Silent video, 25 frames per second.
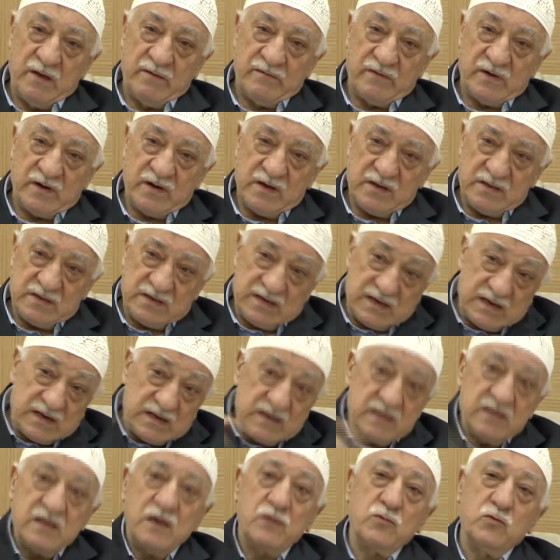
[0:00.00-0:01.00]
Fakat
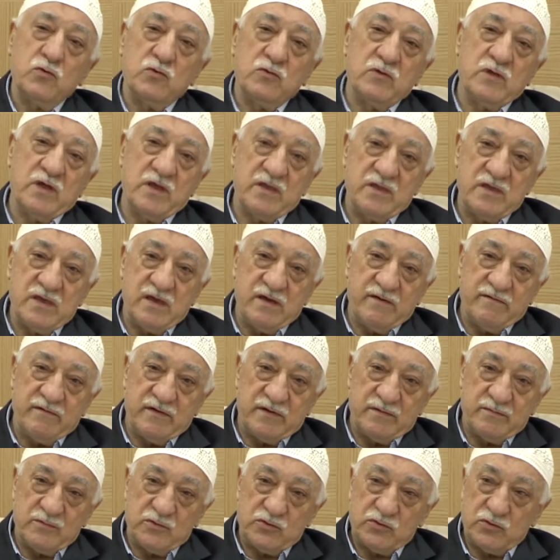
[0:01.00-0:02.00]
yerinde kullan diye
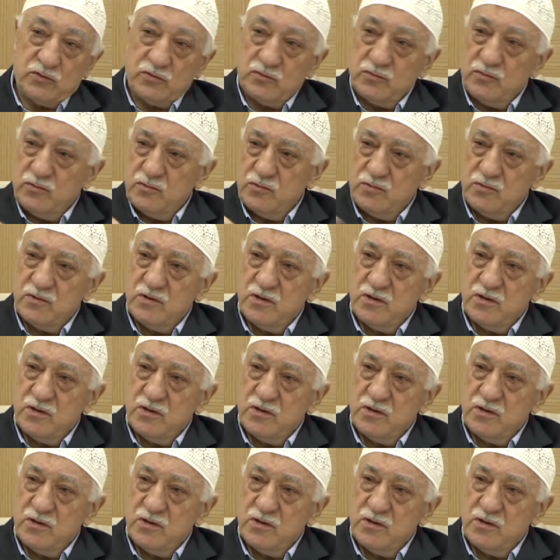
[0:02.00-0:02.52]
vermiş onu.